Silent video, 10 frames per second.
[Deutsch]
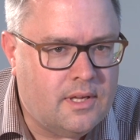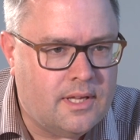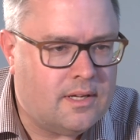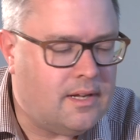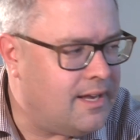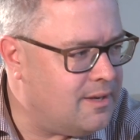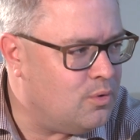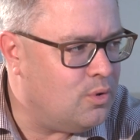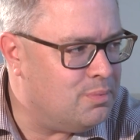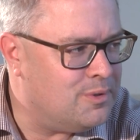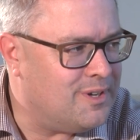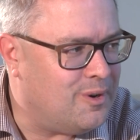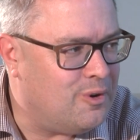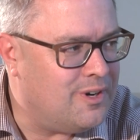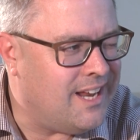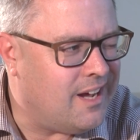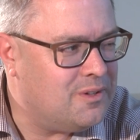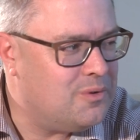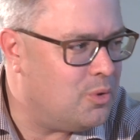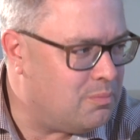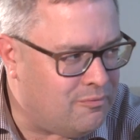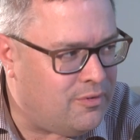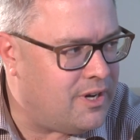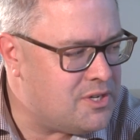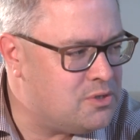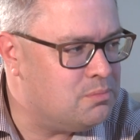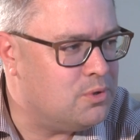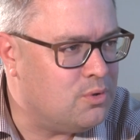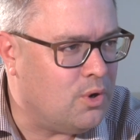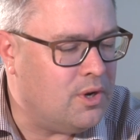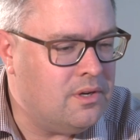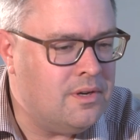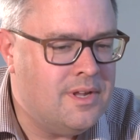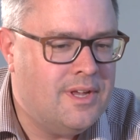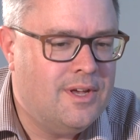in Kleingruppen auch Lerngruppen vielleicht zu betreuen